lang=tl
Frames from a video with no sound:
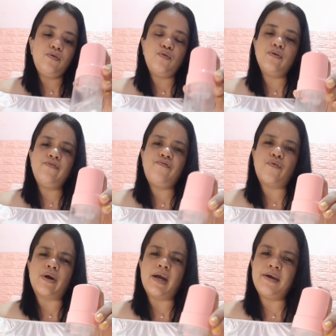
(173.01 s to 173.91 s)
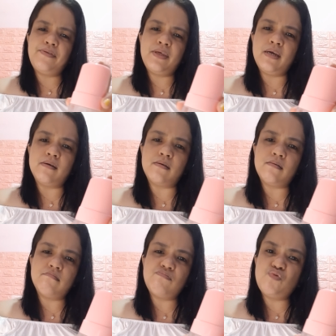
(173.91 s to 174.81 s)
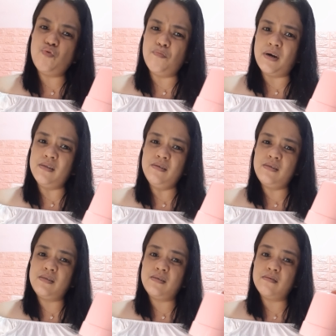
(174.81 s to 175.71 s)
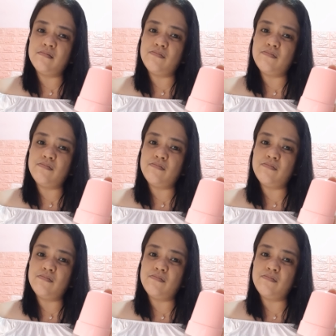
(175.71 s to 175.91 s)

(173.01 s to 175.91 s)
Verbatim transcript: good for I think 2 months